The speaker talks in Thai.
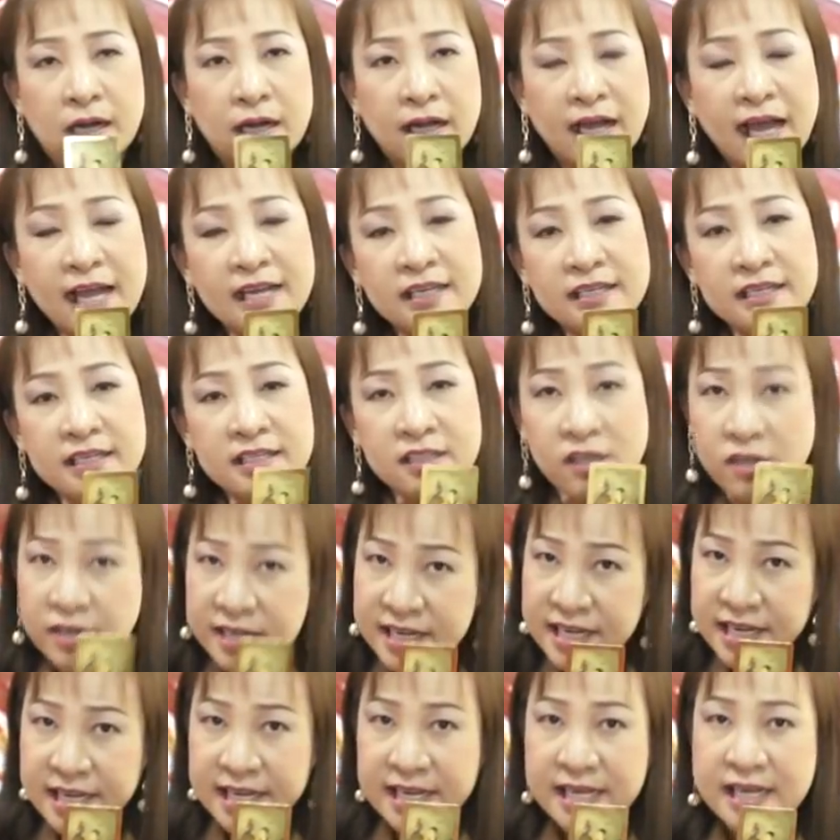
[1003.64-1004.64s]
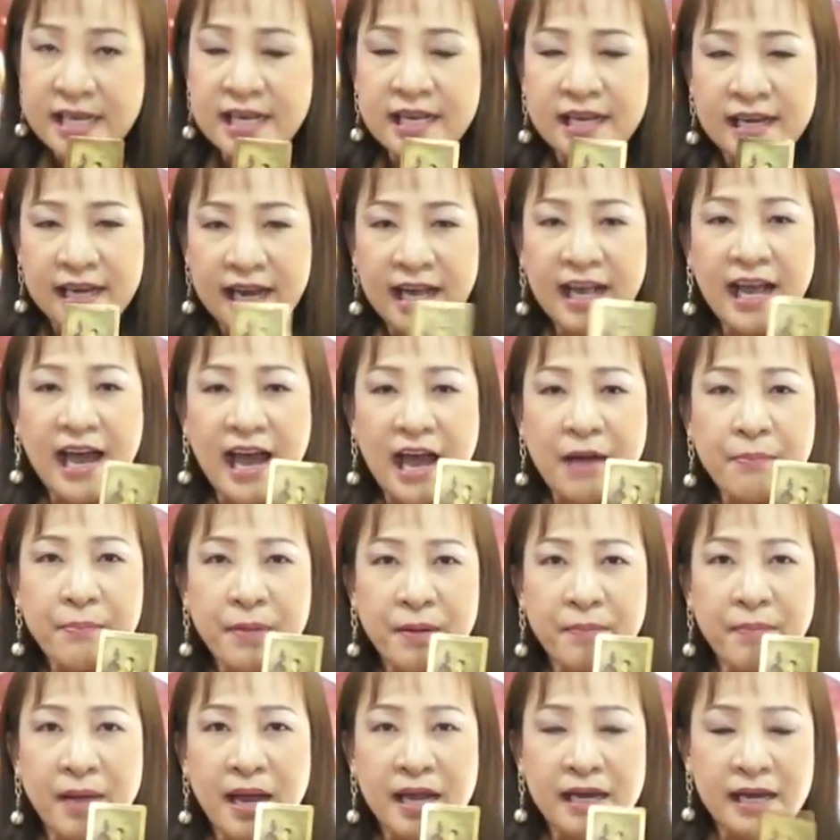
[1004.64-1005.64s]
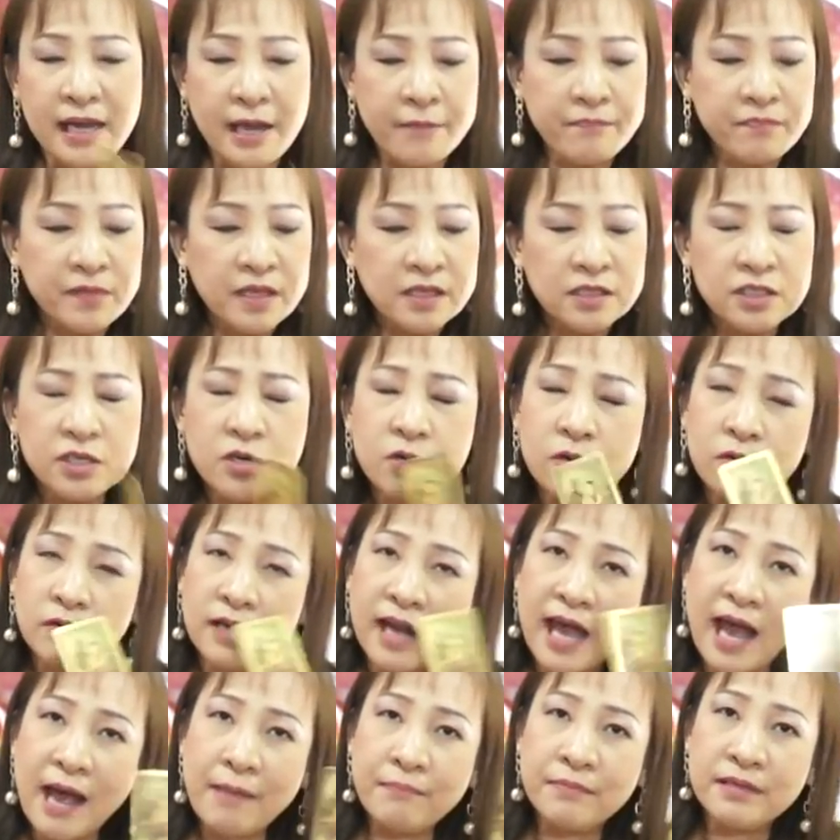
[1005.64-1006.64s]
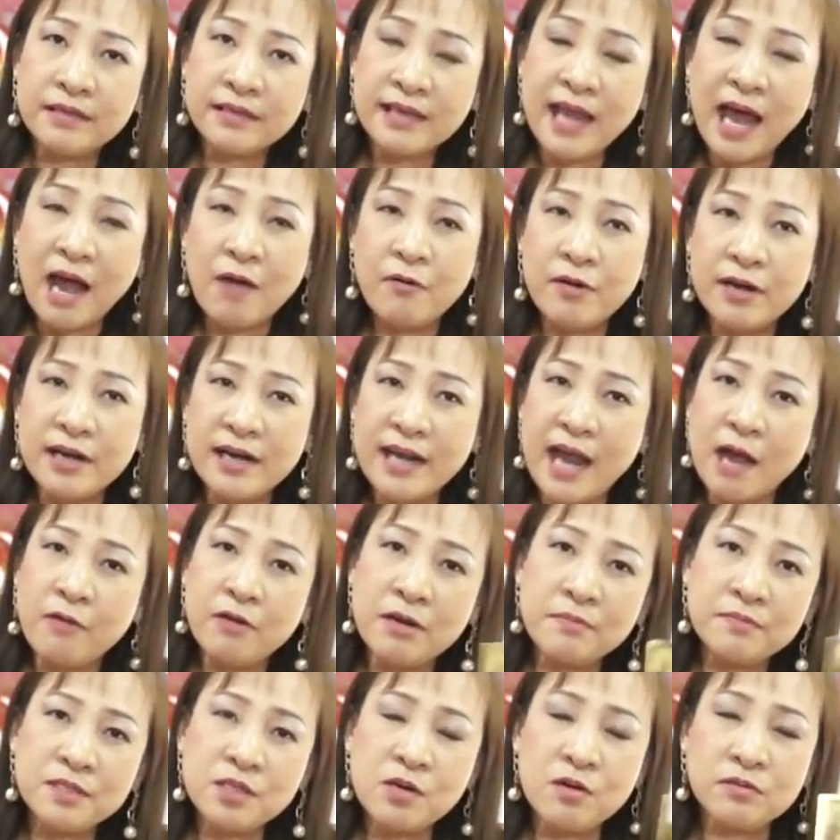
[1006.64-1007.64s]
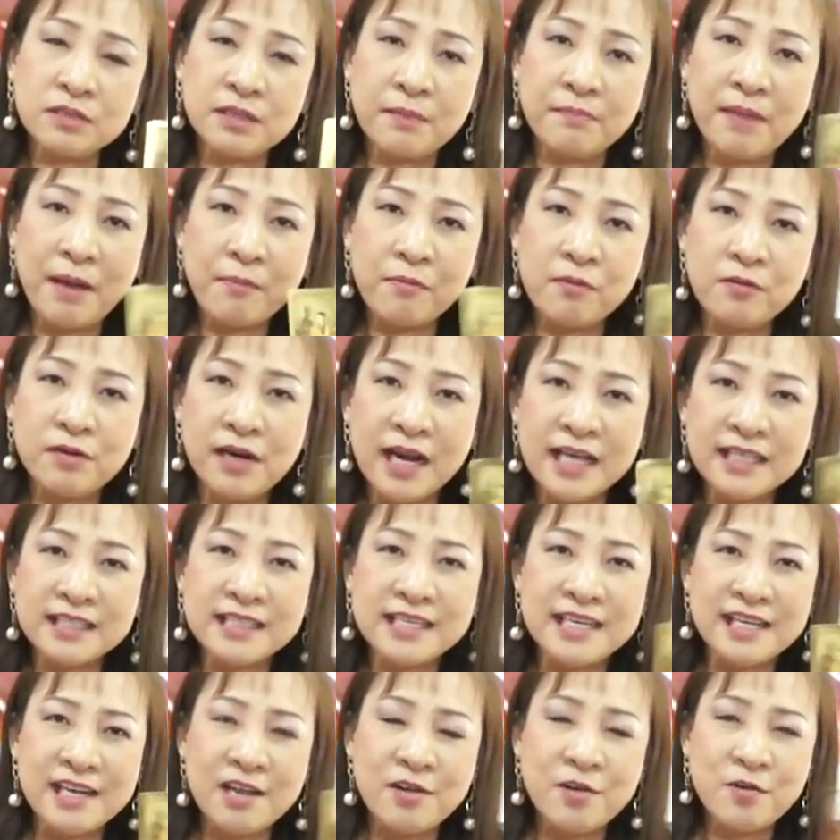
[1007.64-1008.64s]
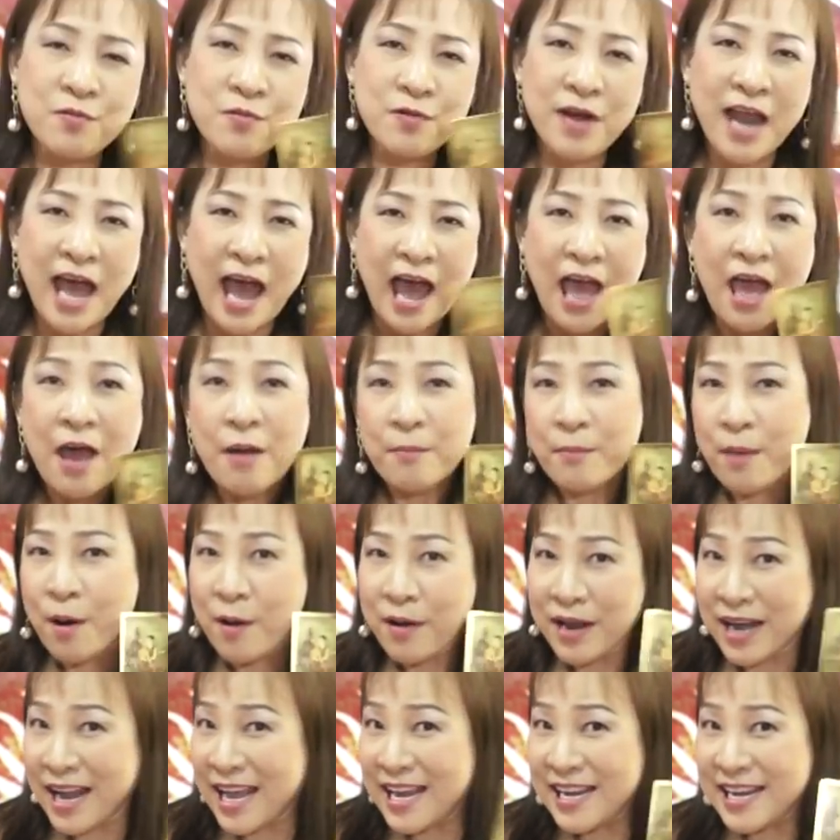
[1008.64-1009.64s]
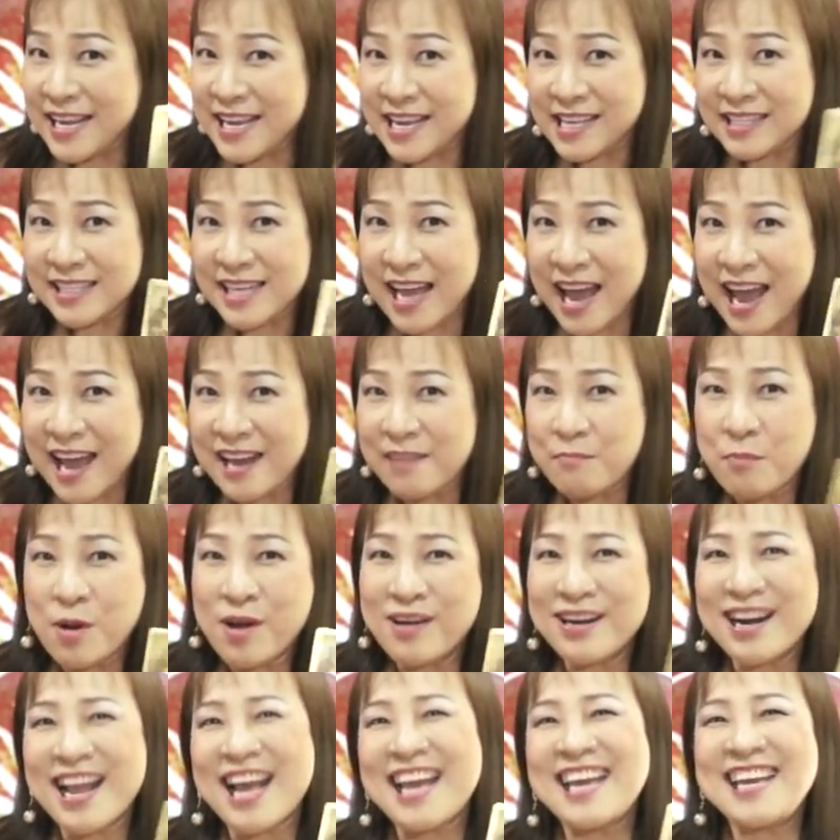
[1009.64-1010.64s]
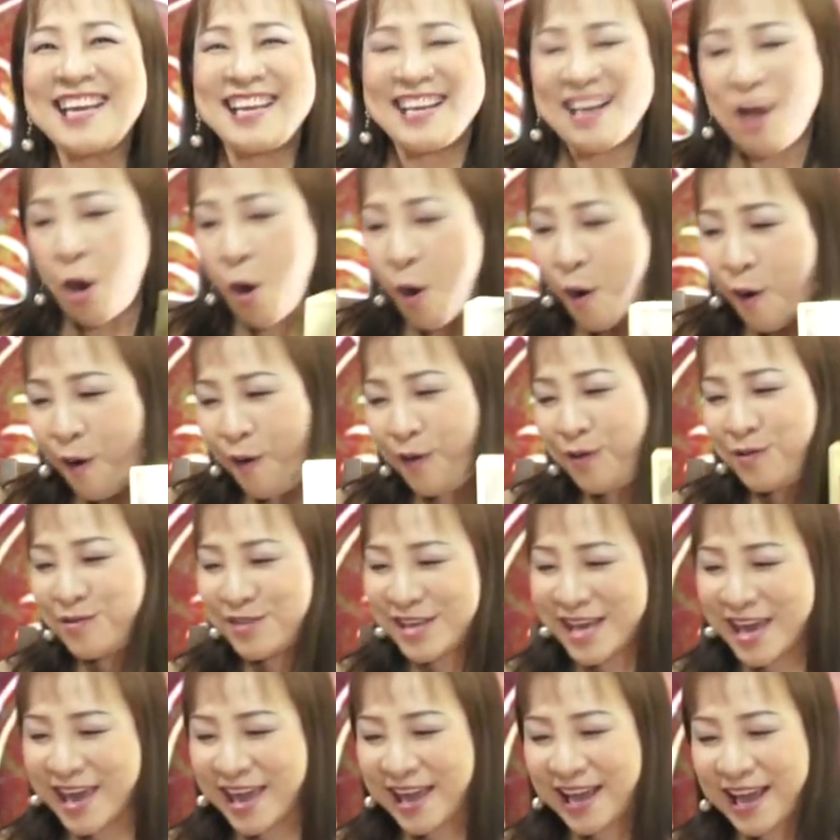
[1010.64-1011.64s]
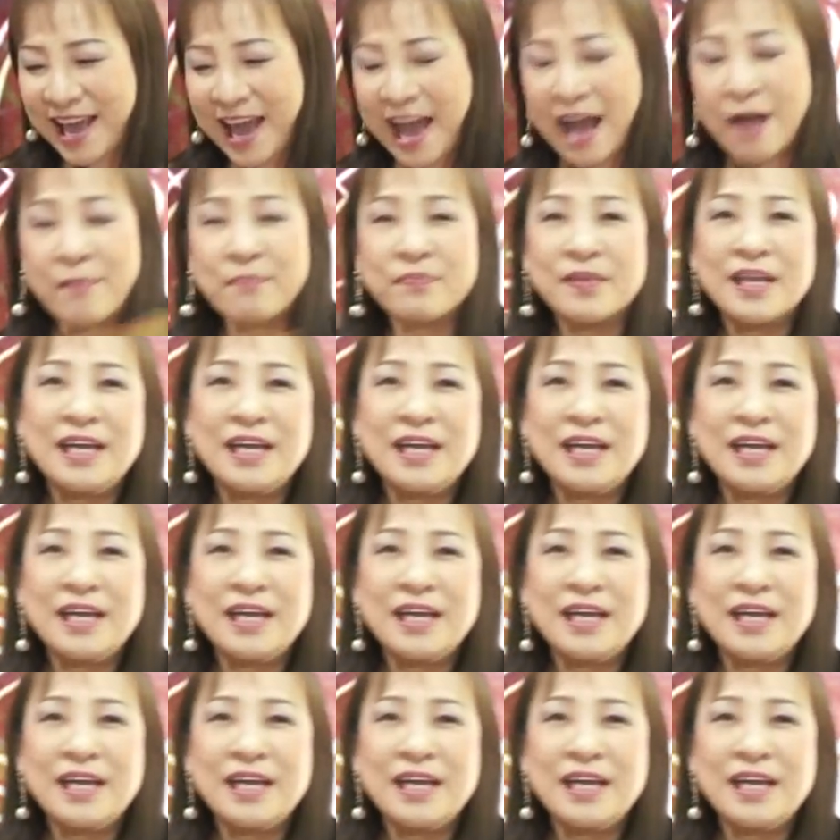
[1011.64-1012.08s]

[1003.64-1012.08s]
การเงินก็ดีนะคะ ประมาณนั้นโชคลาภดาวดาวนำโชคสำหรับคนราศีธนูล่ะ มองอะไรดีอาจารย์มองอะไรอ๋อโอเคค่ะ